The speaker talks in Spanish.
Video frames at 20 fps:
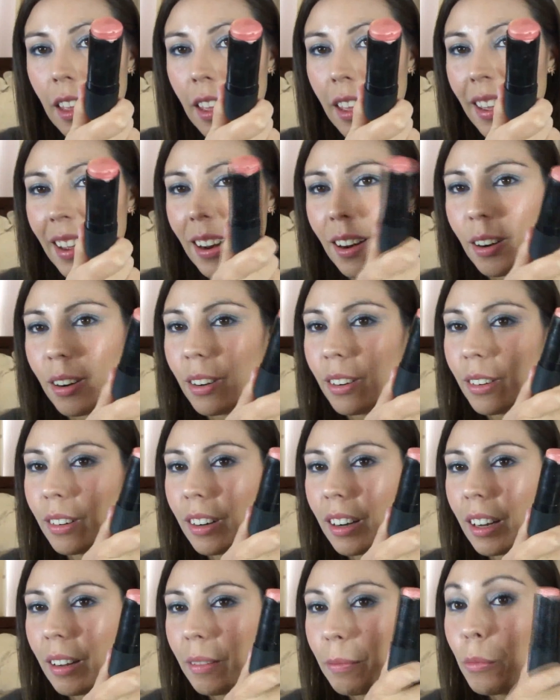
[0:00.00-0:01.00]
El
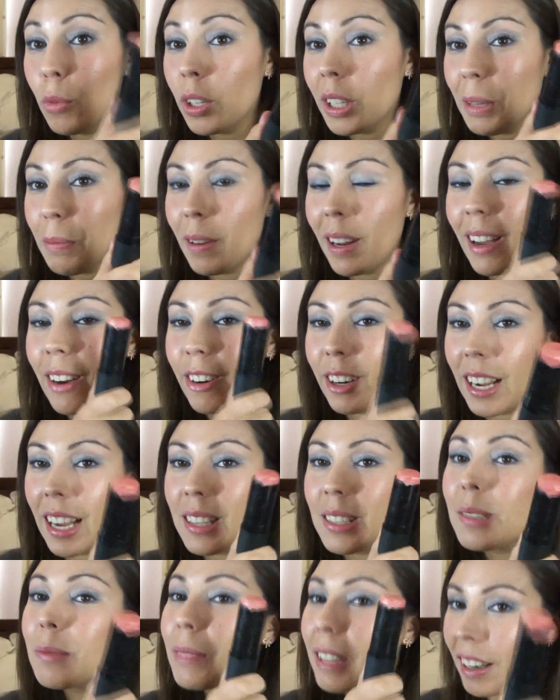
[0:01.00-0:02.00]
múltiple
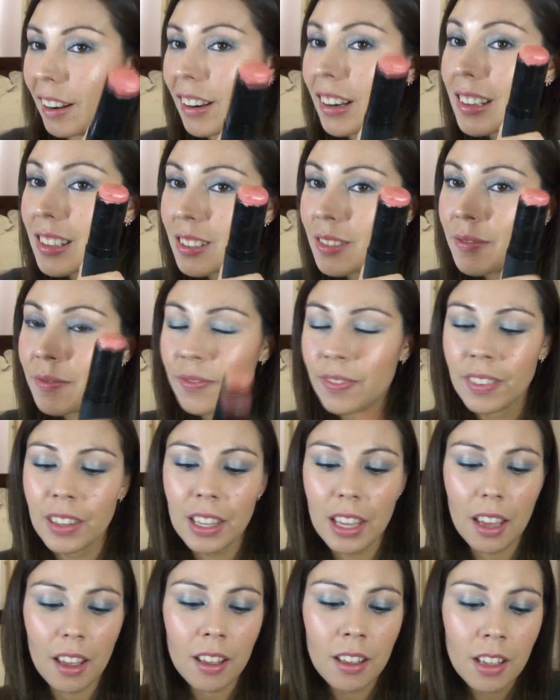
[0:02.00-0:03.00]
orgasm de NARS.
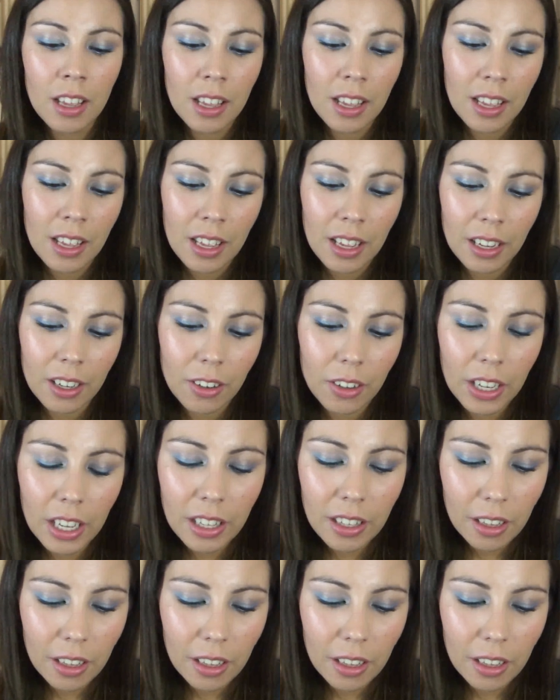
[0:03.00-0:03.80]
¿ya? Creo que